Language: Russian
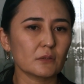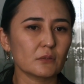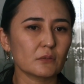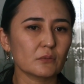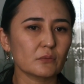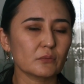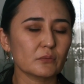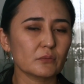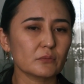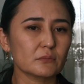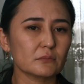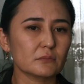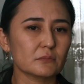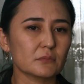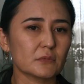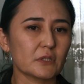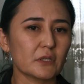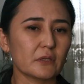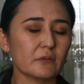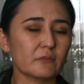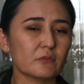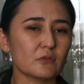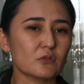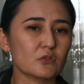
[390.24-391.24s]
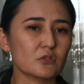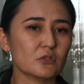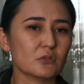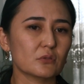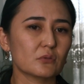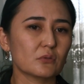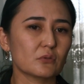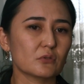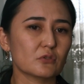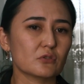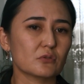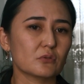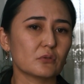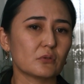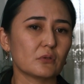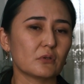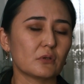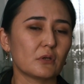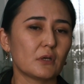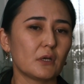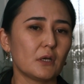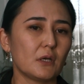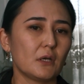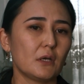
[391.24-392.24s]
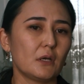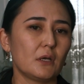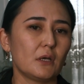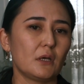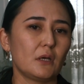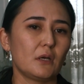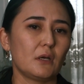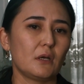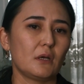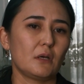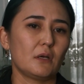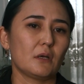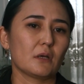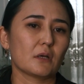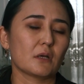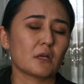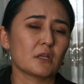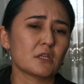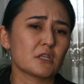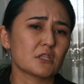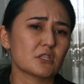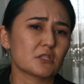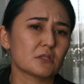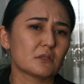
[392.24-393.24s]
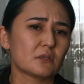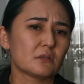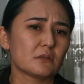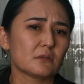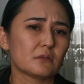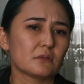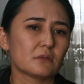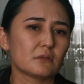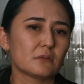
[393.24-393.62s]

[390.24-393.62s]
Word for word: Ну, тревожит то, что Конечно,